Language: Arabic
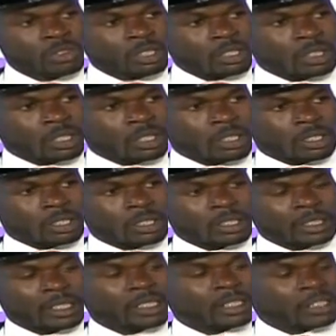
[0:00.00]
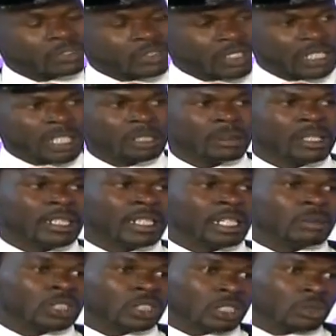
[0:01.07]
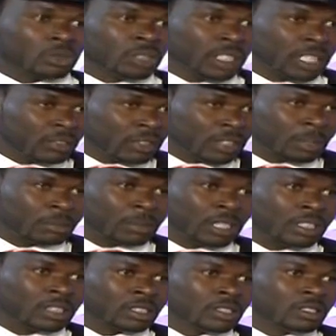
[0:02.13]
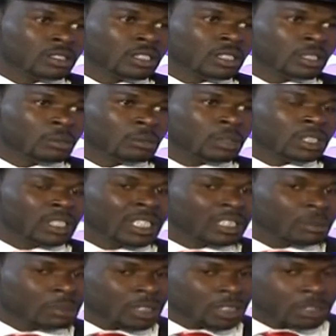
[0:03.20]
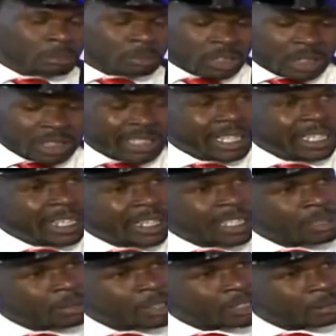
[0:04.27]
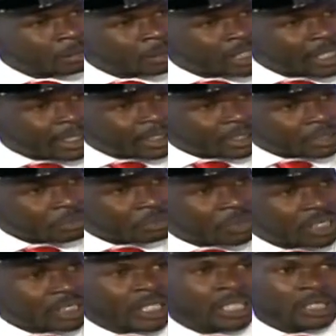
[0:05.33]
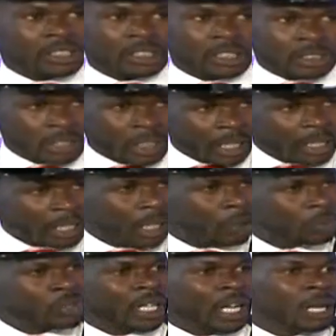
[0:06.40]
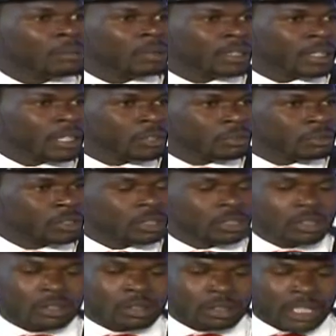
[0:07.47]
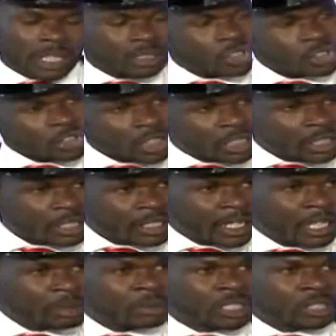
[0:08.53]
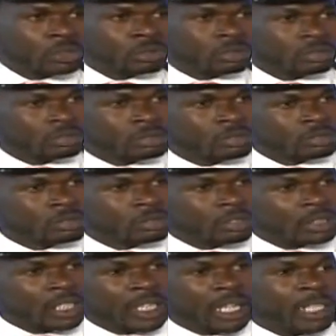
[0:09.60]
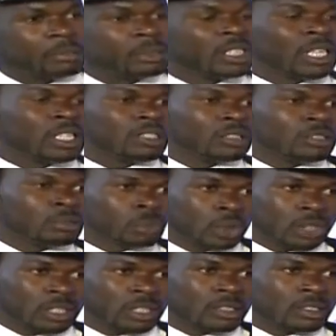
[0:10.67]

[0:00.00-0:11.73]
آه نركز في الجانب الاعلامي عشان نوضح الفكره بتاعتنا يعني بنطرح الحاجه من بدايه تنفيذها يعني الحوجه عامله كيف لحد الشكل النهائي بتاع شنو؟ جميل. الحل بتاع المشكله